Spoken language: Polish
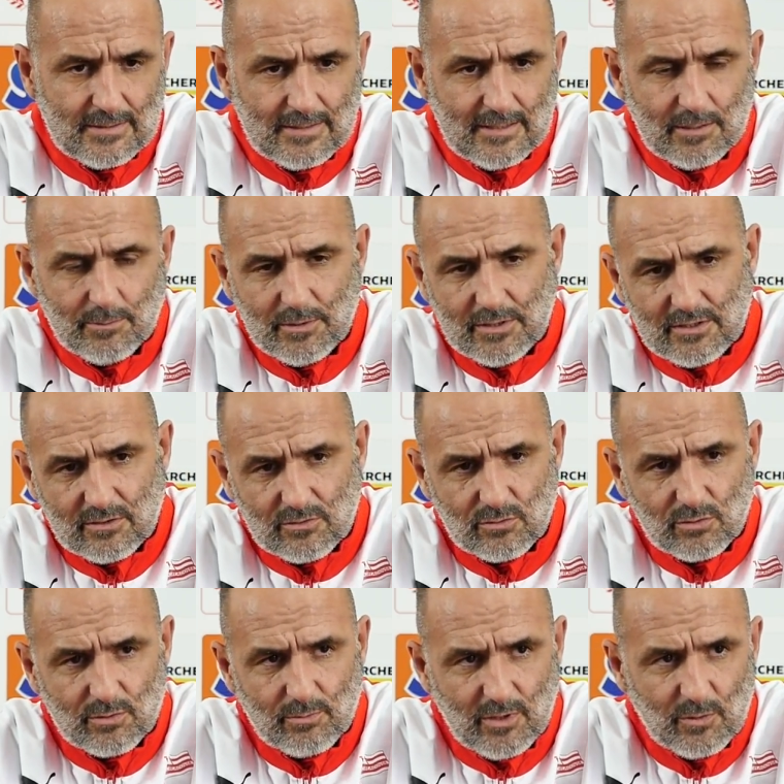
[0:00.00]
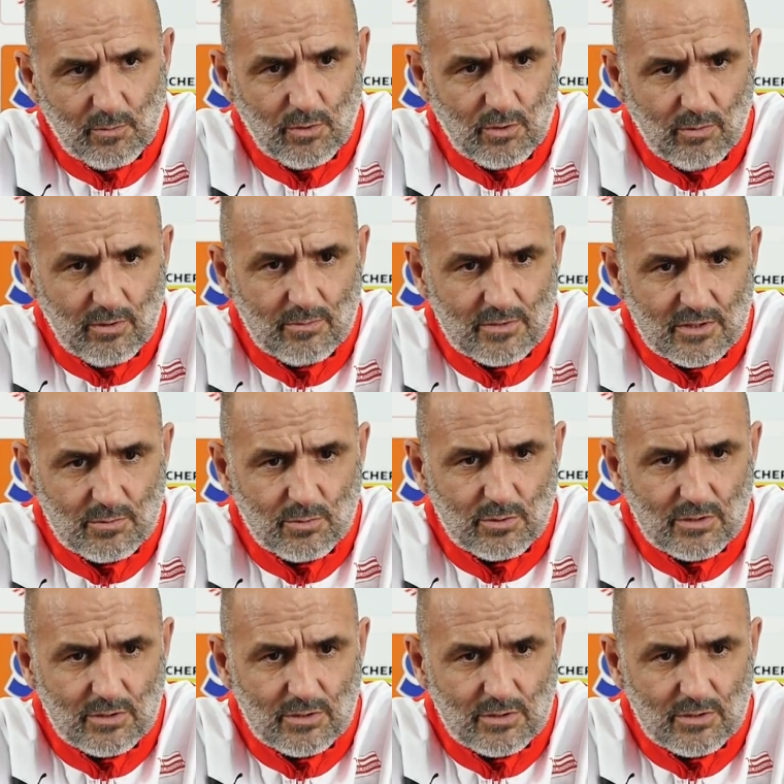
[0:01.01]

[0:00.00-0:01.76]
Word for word: elementy, które mają problem zespół